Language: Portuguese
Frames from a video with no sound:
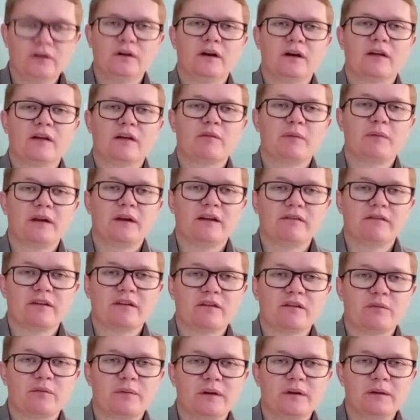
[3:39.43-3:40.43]
As
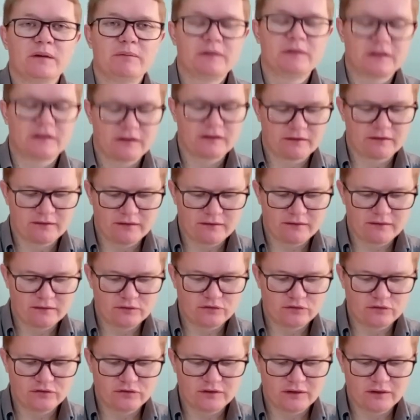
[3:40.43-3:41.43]
palavras bíblicas desse
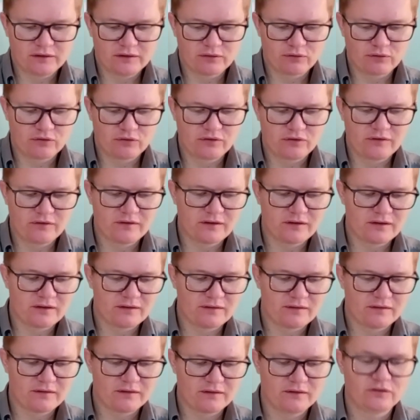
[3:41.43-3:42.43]
dia nos dizem
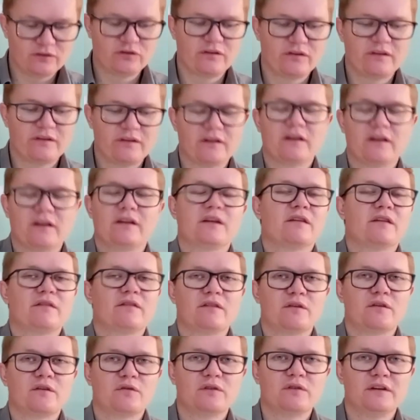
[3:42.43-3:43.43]
assim, de Isaías
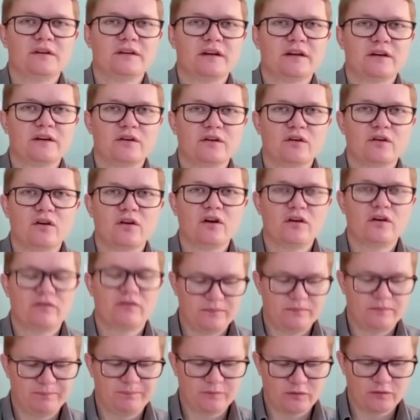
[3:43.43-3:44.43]

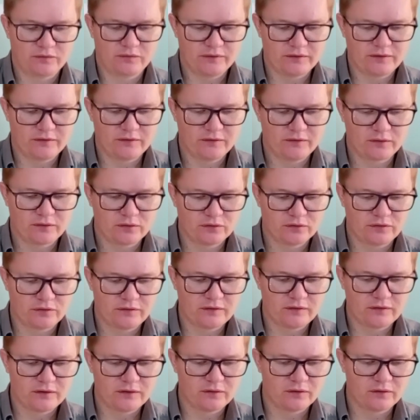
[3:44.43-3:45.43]
59, versículo
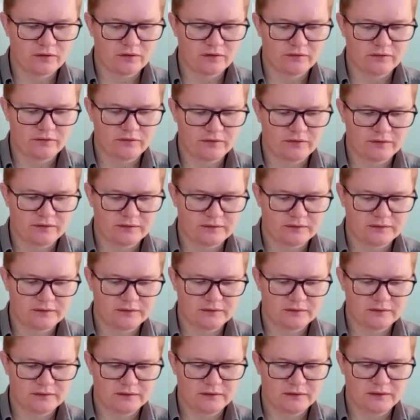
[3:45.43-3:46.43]
19.
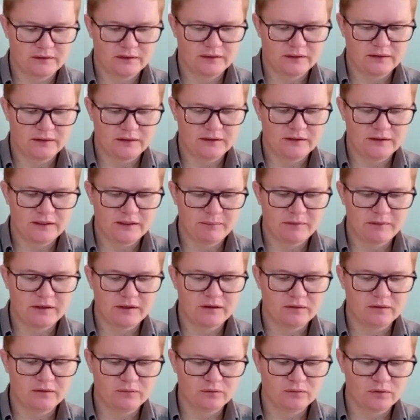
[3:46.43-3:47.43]

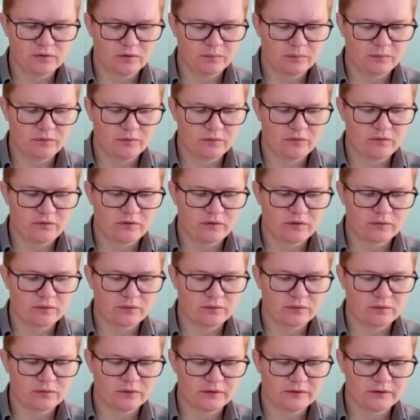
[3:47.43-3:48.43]
Temerão o nome do
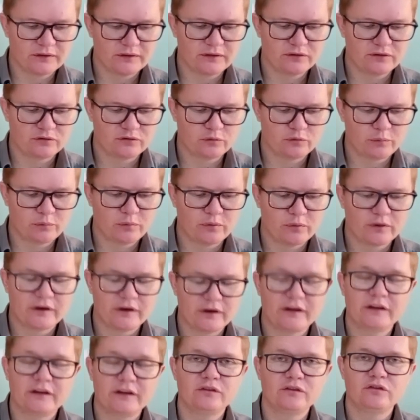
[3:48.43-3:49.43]
Senhor desde o
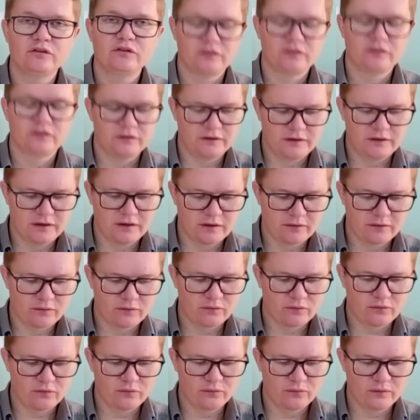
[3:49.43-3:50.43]
poente e a
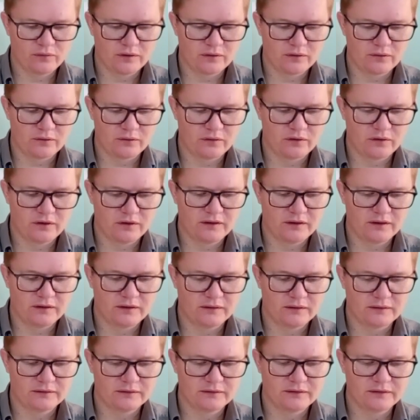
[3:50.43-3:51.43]
sua glória
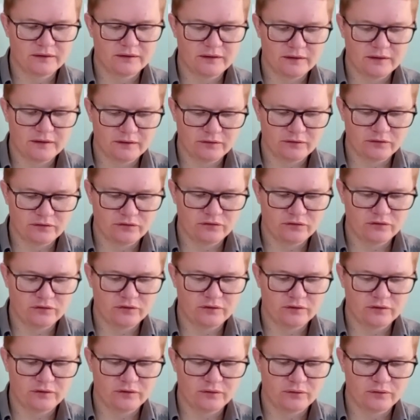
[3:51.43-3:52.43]

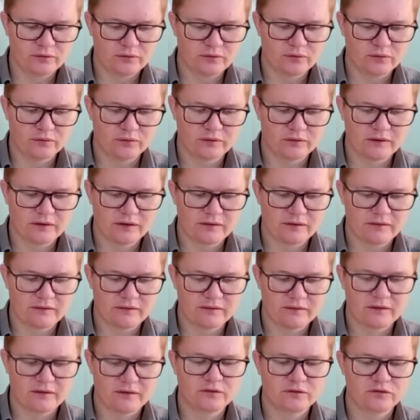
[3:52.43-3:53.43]
desde o
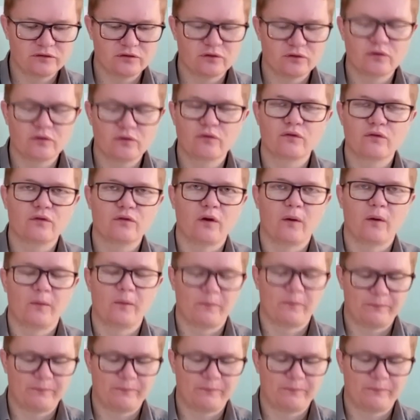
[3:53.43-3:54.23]
nascente do sol.